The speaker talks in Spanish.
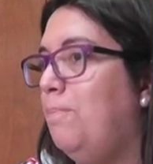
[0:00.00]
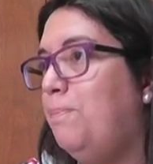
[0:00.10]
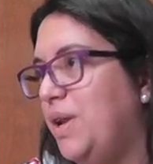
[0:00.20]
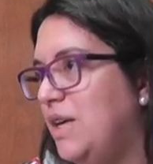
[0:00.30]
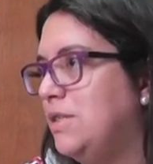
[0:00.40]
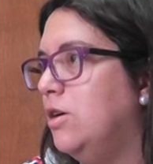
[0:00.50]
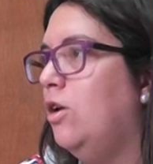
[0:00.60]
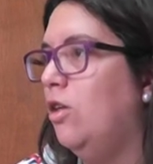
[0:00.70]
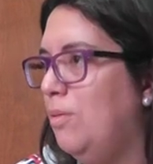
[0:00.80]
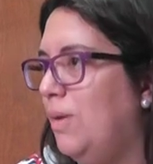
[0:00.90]
el
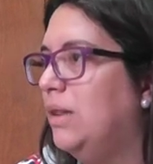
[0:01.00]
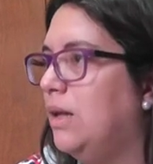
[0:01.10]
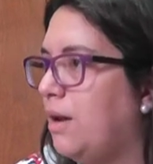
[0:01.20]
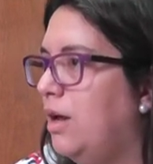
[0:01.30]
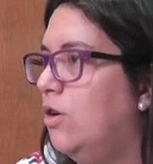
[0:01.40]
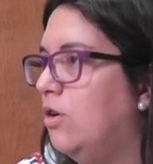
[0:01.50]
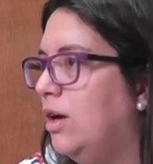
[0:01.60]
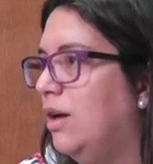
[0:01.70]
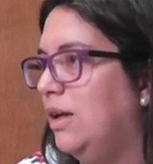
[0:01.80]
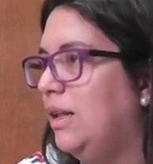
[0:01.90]
precio de los demás
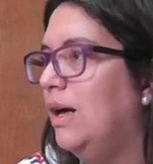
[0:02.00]
terrenos que,